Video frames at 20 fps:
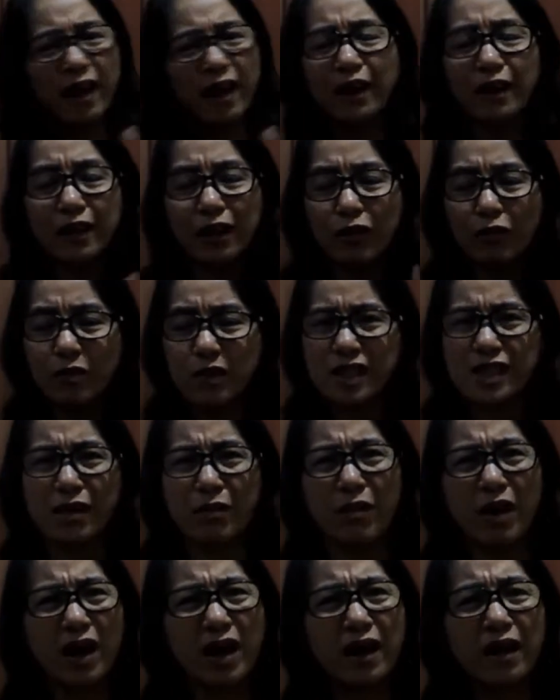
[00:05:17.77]
Ay, hindi yun
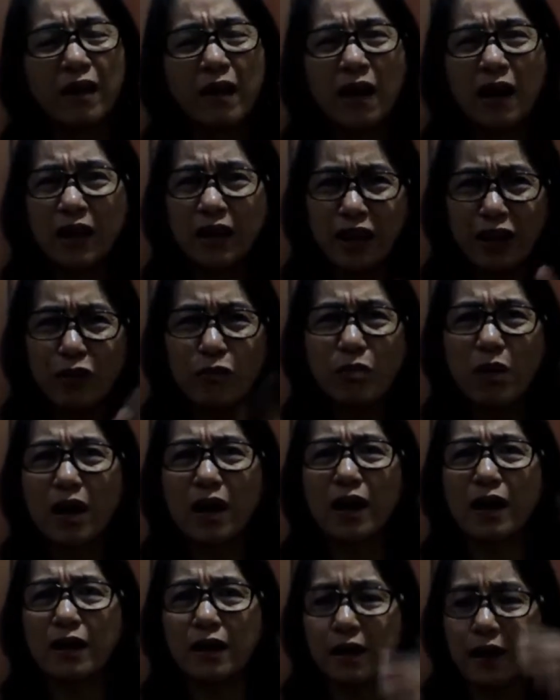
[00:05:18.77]
masama. Kaya, hindi yun
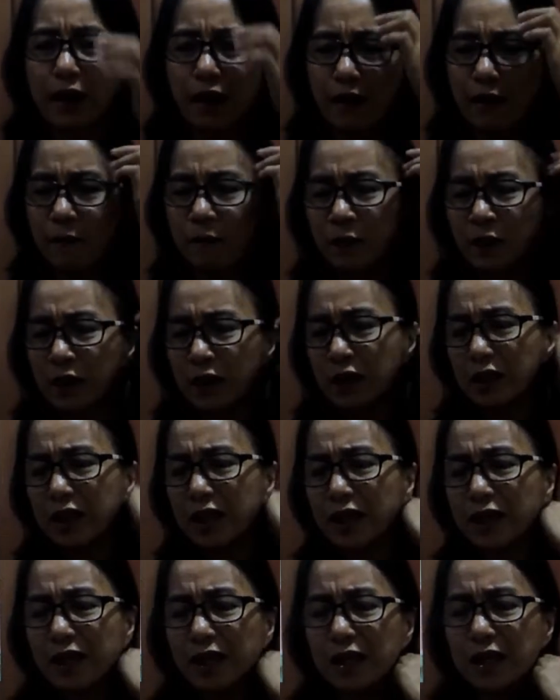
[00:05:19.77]
maganda.
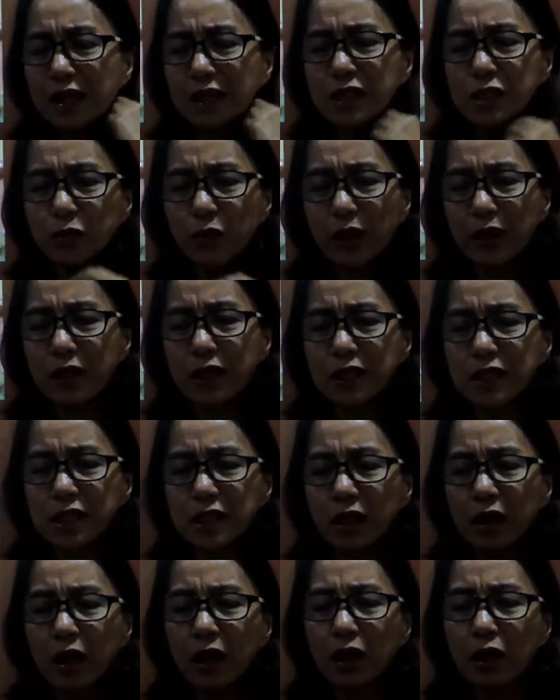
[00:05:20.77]
Then, the next one
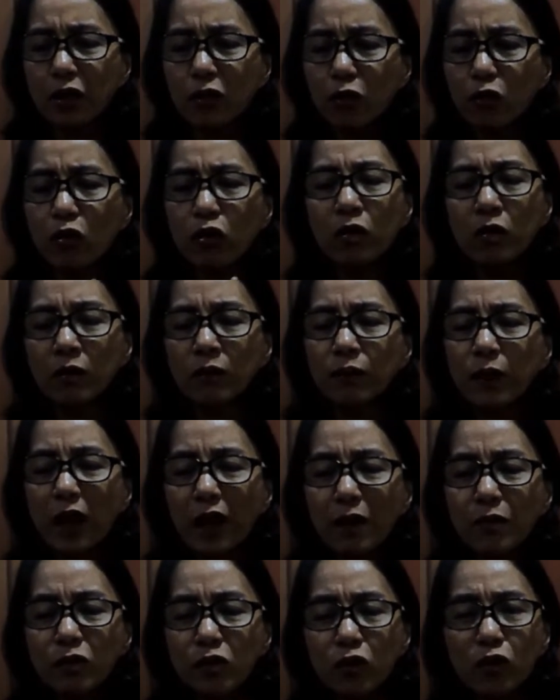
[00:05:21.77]
is, kung,
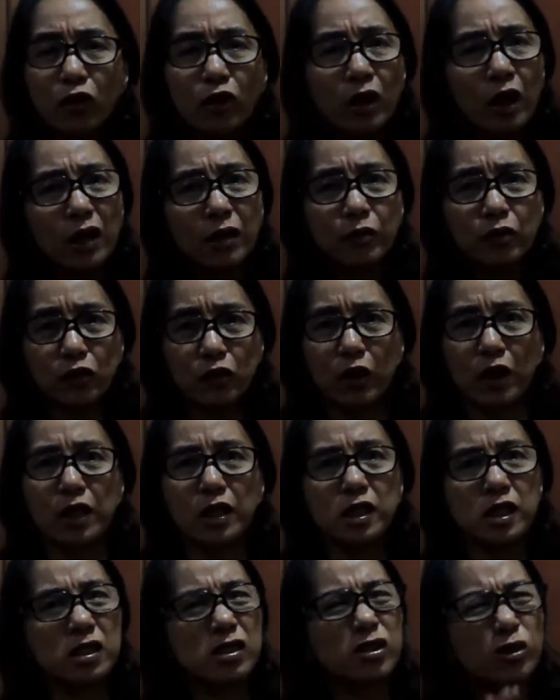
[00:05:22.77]
alam nyo, alam nyo
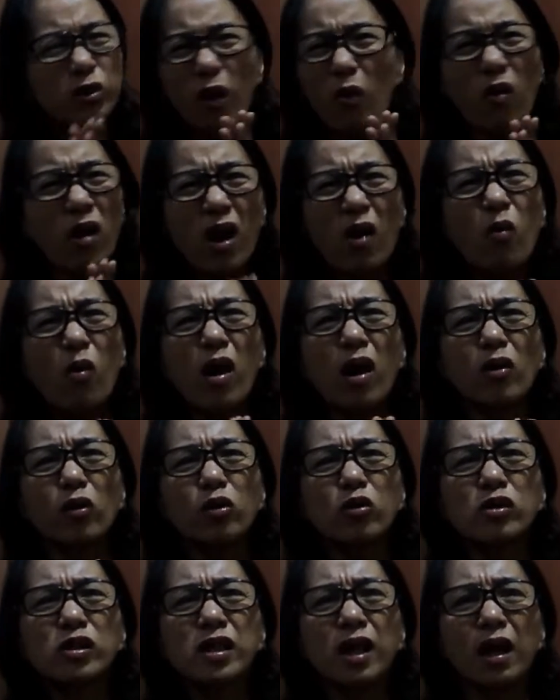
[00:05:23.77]
guys, so awang-awa ko
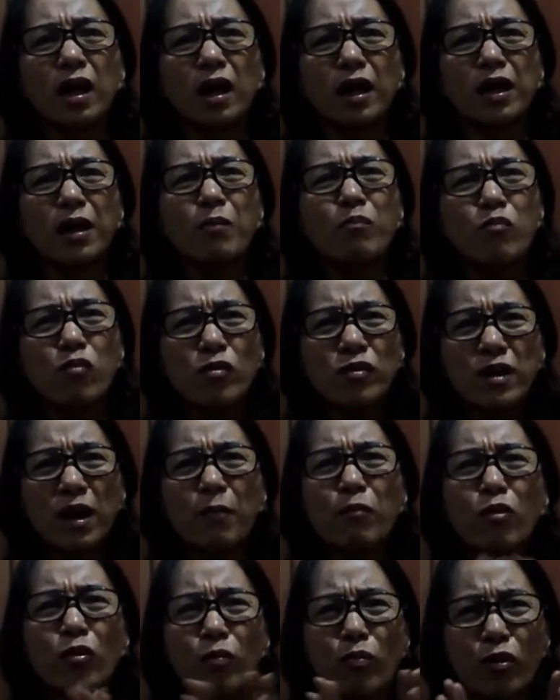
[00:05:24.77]
dun sa
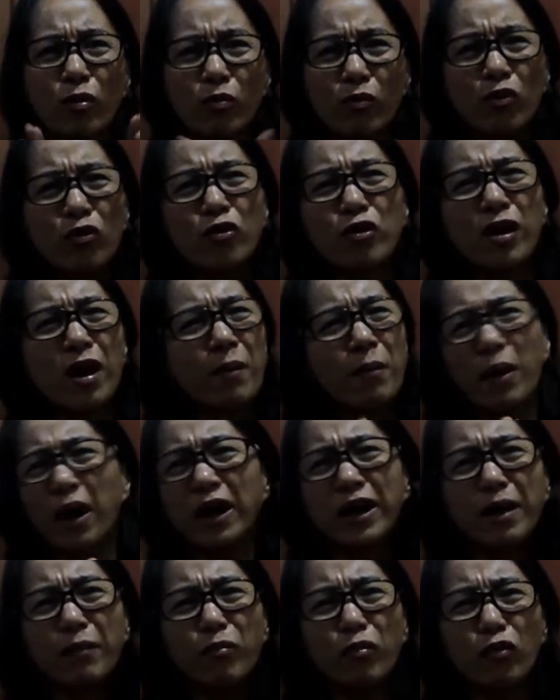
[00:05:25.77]
nabugbog mo, ng
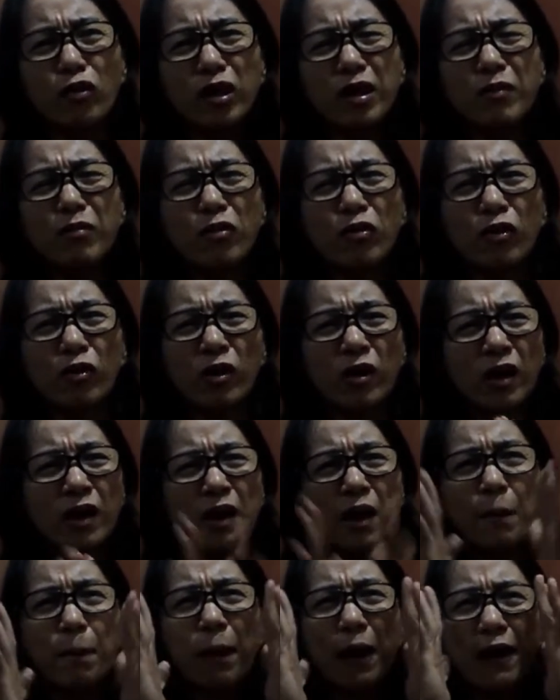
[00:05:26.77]
mga nabuli mo.
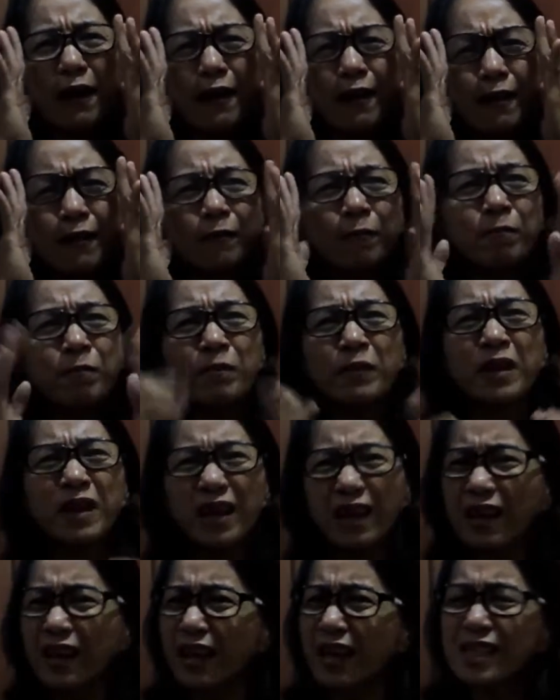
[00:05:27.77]
Parang,
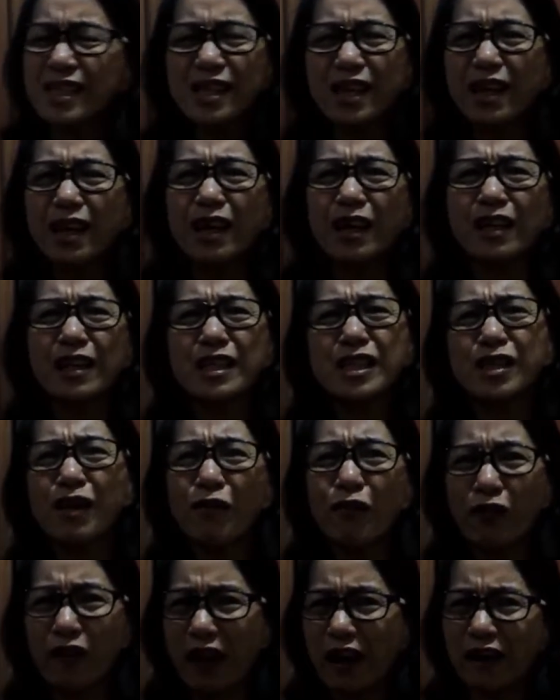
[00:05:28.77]
hindi kasi, hindi
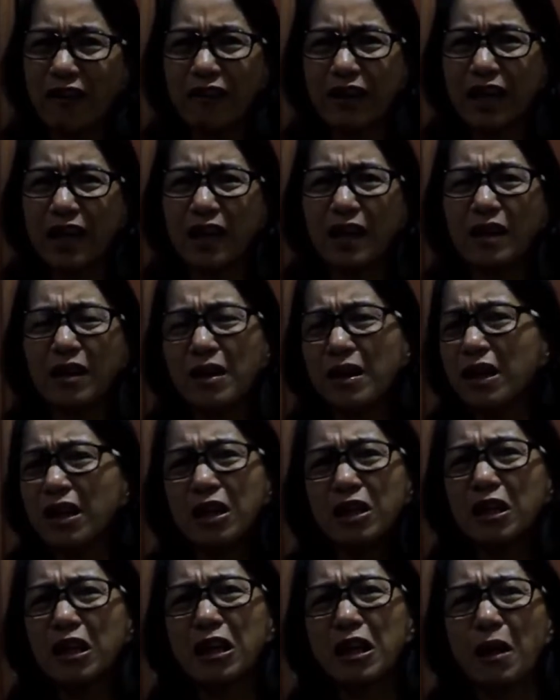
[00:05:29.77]
siya fair eh.
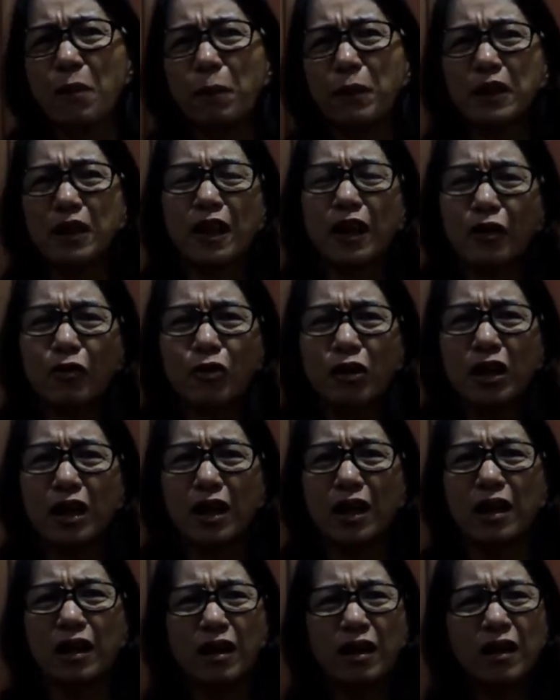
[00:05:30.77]
Hindi, hindi dapat ganun
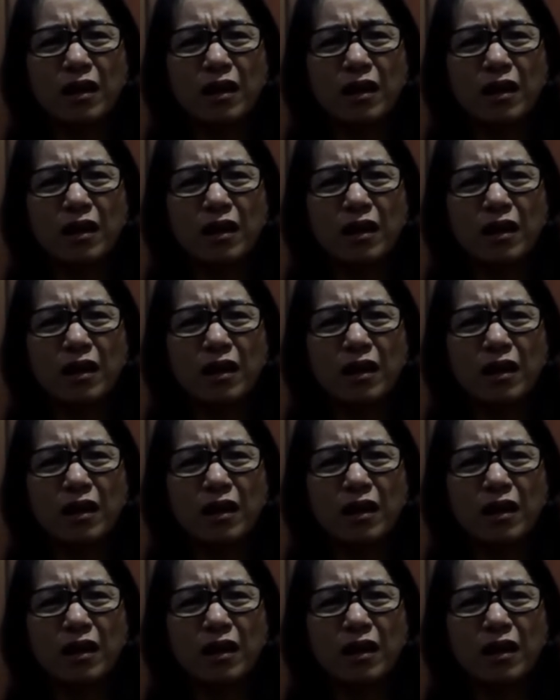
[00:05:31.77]
eh.